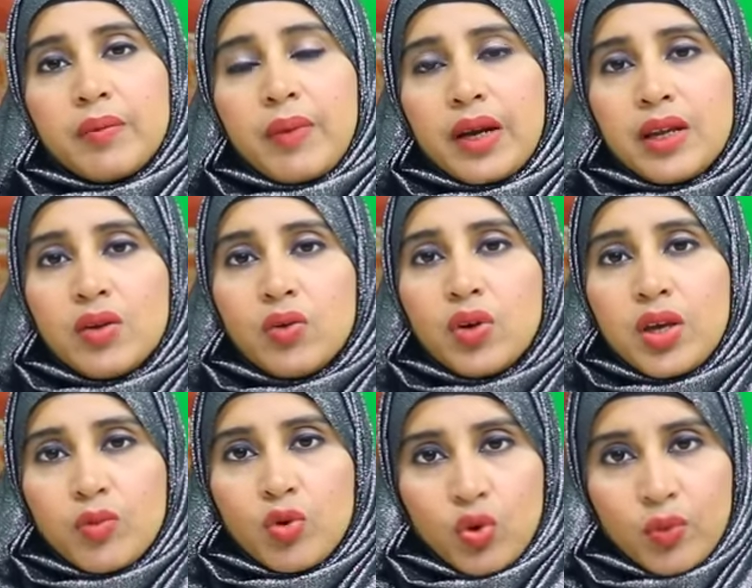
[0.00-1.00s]
মানেই হলো
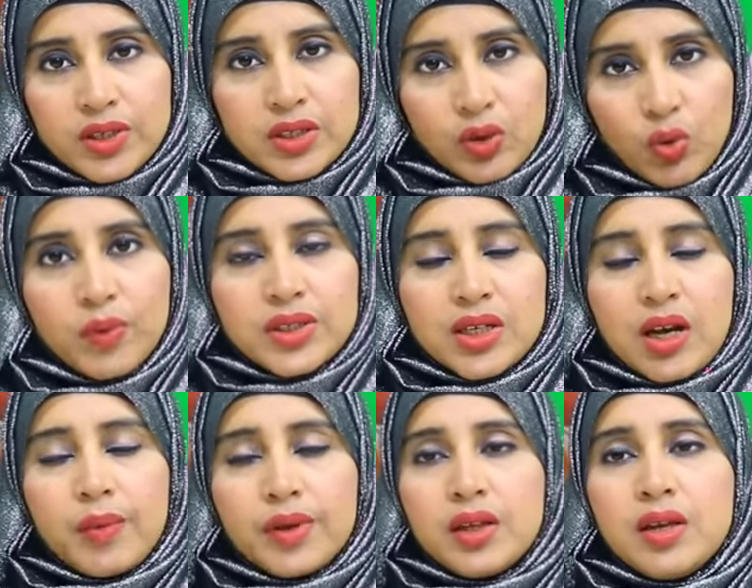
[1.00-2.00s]
হিমোগ্লোবিনটা কমে যায়
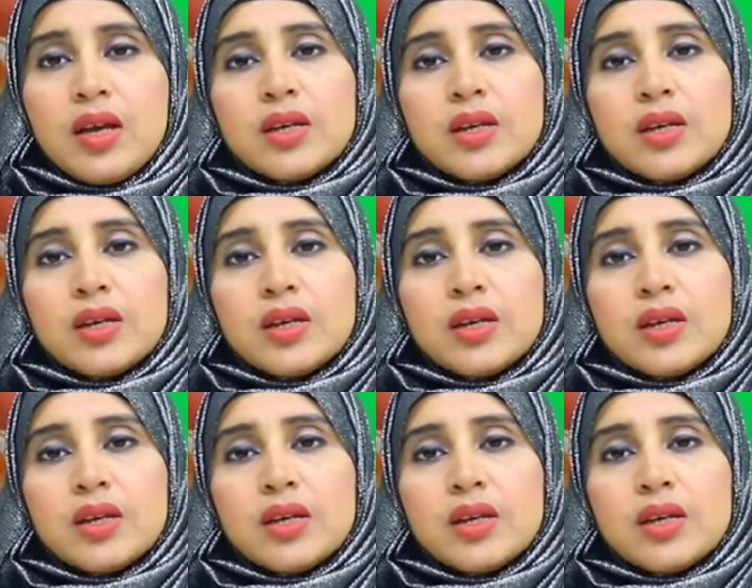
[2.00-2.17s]
আমাদের